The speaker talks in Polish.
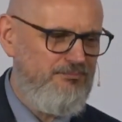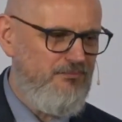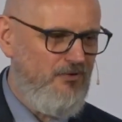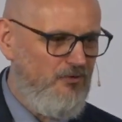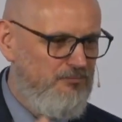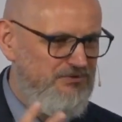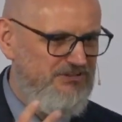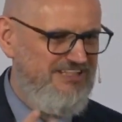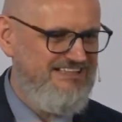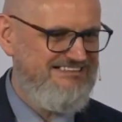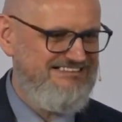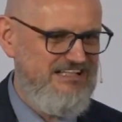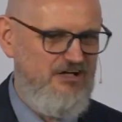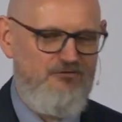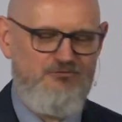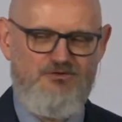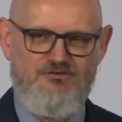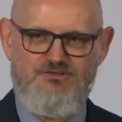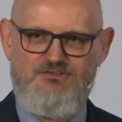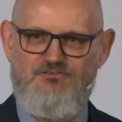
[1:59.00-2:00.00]
oprzeć
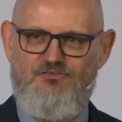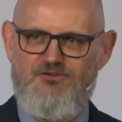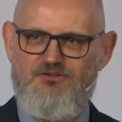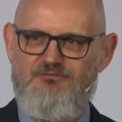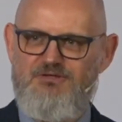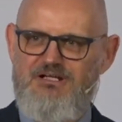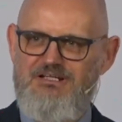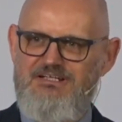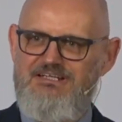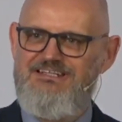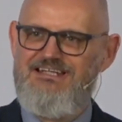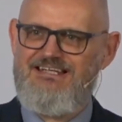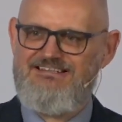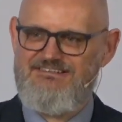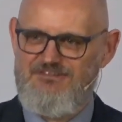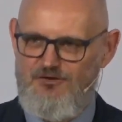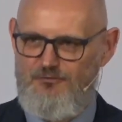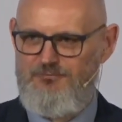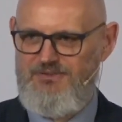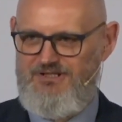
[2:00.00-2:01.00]
całą tą swoją religię na
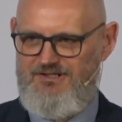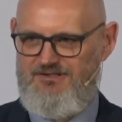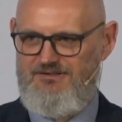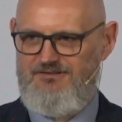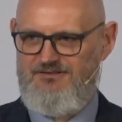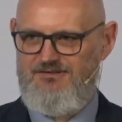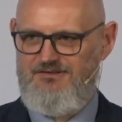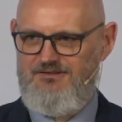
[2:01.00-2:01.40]
sobie.